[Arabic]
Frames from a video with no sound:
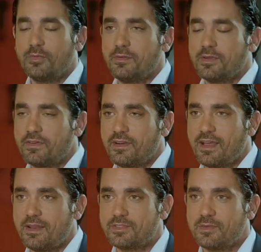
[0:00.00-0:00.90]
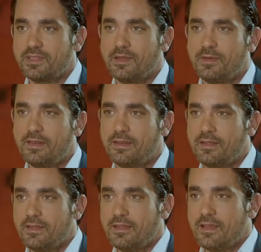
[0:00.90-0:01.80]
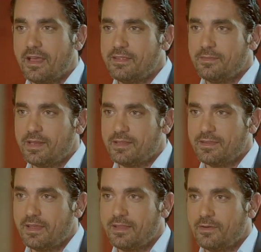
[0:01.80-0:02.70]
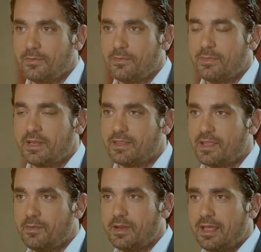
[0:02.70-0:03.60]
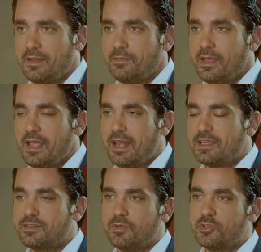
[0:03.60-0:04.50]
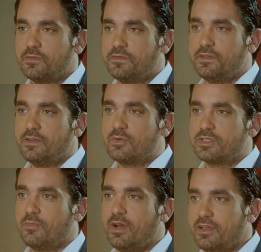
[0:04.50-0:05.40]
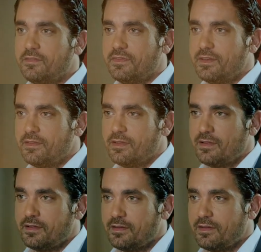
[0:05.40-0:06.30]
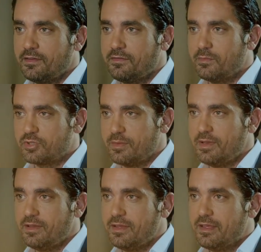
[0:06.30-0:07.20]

عمرنا بنتفرج على مسابقه جمال اي بلد يعني او ملكه جمال العالم لازم نشوف في جزء معين في في المسابقه